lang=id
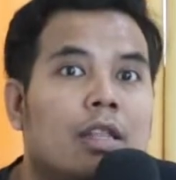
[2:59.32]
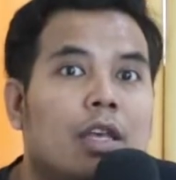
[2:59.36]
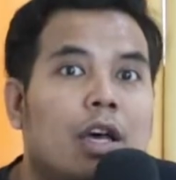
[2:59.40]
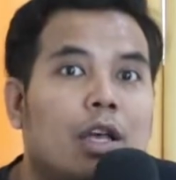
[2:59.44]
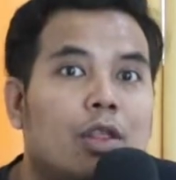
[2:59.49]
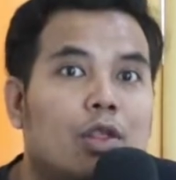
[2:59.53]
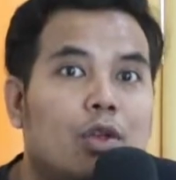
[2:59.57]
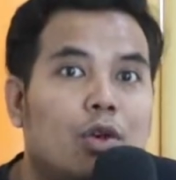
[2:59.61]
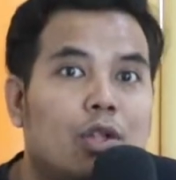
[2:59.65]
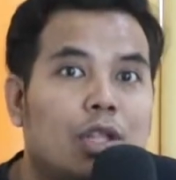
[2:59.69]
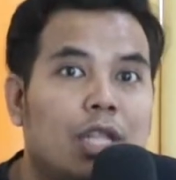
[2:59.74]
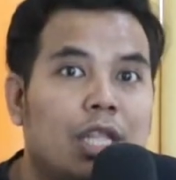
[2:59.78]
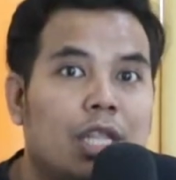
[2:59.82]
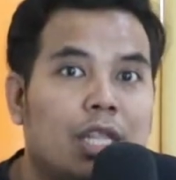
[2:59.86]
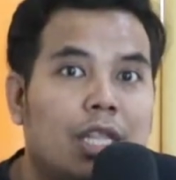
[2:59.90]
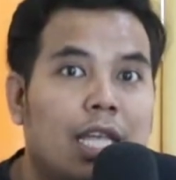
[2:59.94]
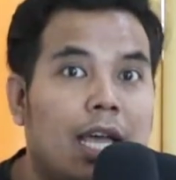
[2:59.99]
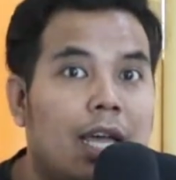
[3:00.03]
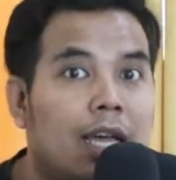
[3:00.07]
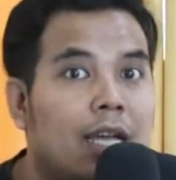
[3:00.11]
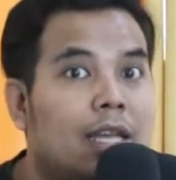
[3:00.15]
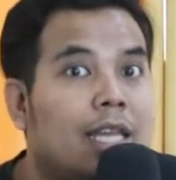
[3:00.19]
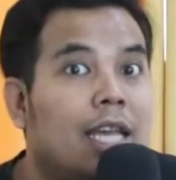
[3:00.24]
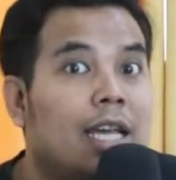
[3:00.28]
atau
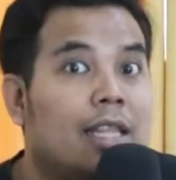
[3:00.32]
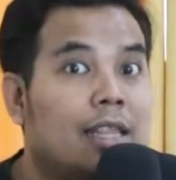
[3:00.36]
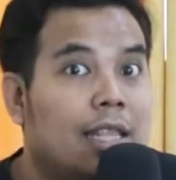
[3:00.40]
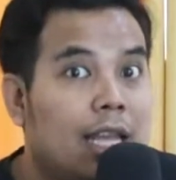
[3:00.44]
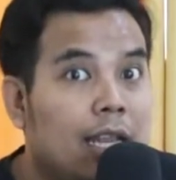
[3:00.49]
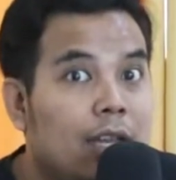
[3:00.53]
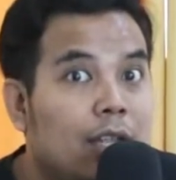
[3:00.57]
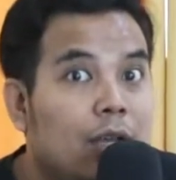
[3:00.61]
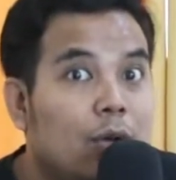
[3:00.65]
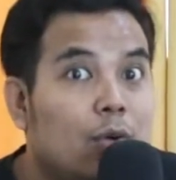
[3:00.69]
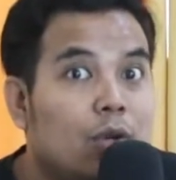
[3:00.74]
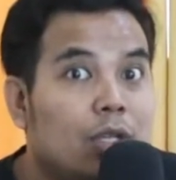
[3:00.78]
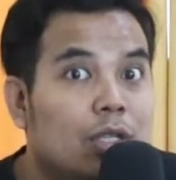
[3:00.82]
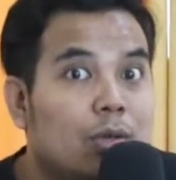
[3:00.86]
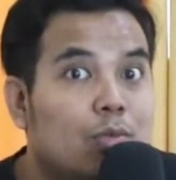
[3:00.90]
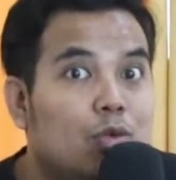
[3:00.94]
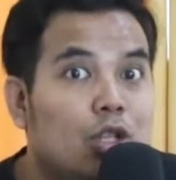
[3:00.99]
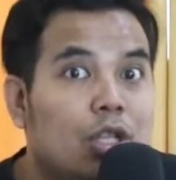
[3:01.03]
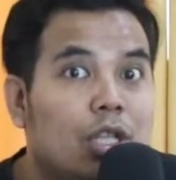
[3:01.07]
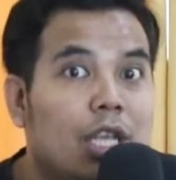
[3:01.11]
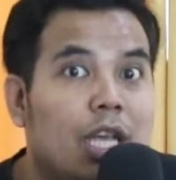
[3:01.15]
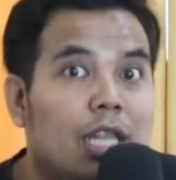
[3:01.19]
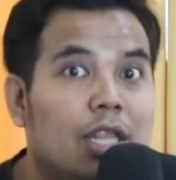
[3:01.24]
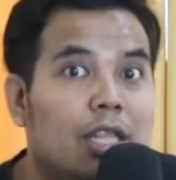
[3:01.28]
tentang yang tadi gue
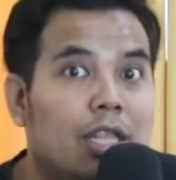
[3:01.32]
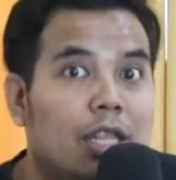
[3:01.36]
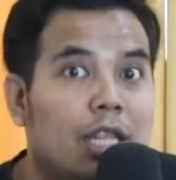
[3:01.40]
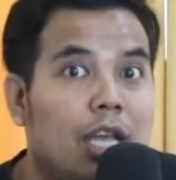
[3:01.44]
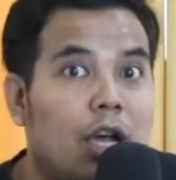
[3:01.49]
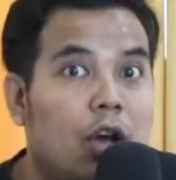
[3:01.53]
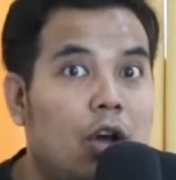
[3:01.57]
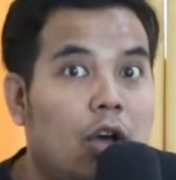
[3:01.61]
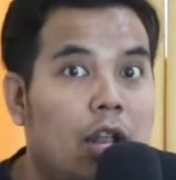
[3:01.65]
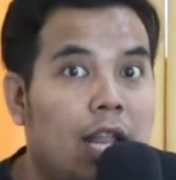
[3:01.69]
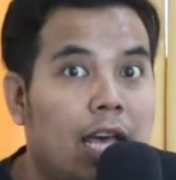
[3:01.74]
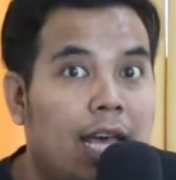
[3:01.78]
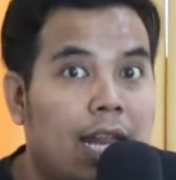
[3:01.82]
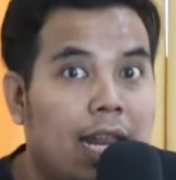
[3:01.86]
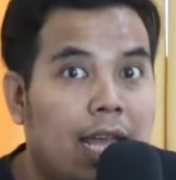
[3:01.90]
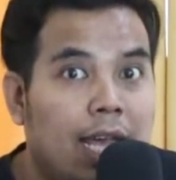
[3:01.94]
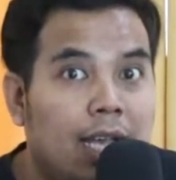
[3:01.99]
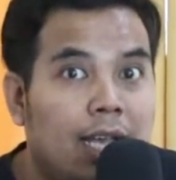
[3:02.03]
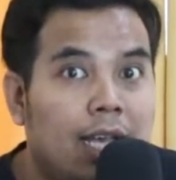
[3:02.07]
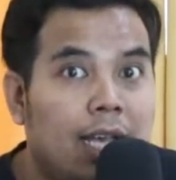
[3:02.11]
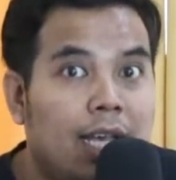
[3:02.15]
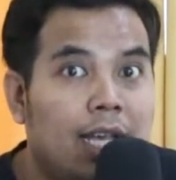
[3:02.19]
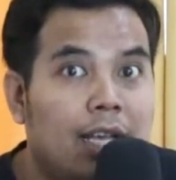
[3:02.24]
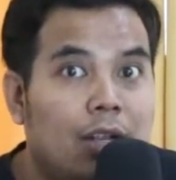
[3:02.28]
sebutkan tentang
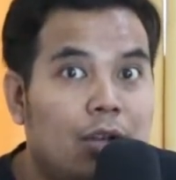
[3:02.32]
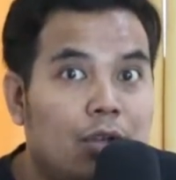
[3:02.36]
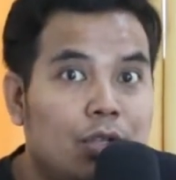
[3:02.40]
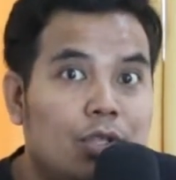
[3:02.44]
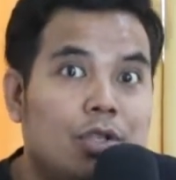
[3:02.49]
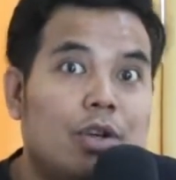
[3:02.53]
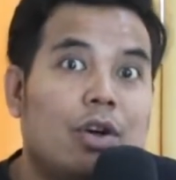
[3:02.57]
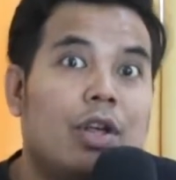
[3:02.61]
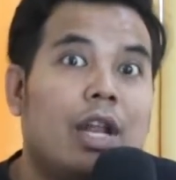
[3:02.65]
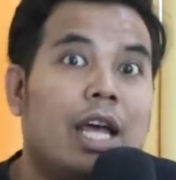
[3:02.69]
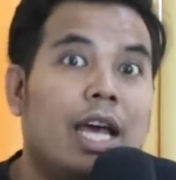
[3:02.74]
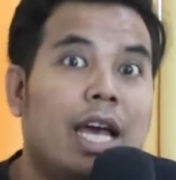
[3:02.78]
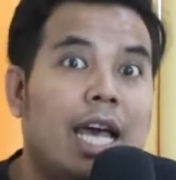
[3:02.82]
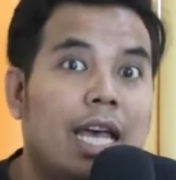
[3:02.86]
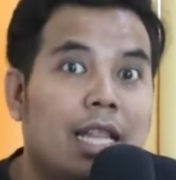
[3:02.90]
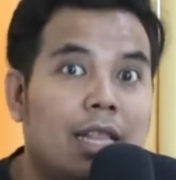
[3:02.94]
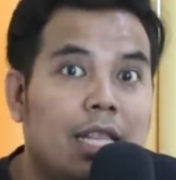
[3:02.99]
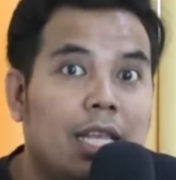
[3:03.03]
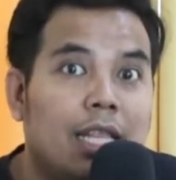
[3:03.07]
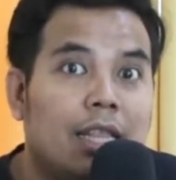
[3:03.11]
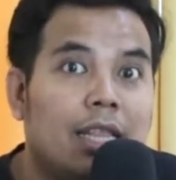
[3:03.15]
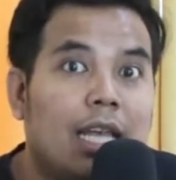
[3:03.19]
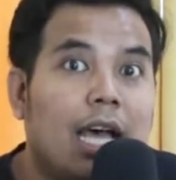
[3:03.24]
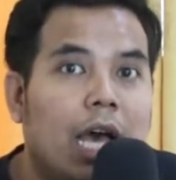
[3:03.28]
olahraga lu seorang
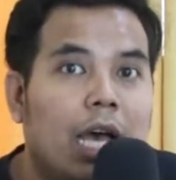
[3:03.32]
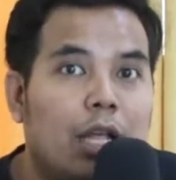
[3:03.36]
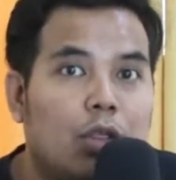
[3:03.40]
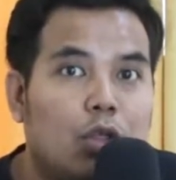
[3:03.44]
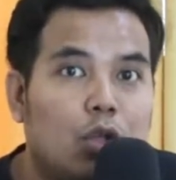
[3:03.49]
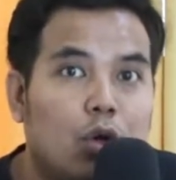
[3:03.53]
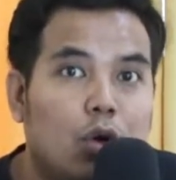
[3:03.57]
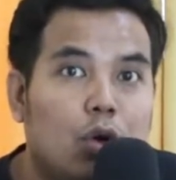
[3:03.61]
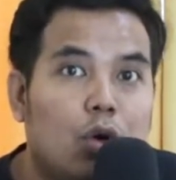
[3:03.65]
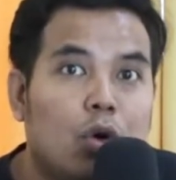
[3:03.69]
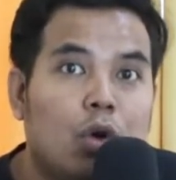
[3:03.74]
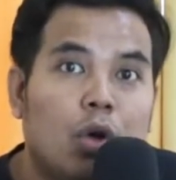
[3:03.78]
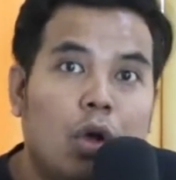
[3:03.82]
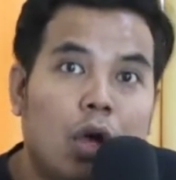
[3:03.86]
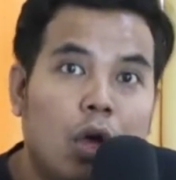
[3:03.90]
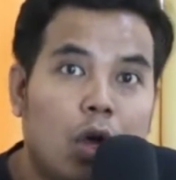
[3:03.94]
atlet atau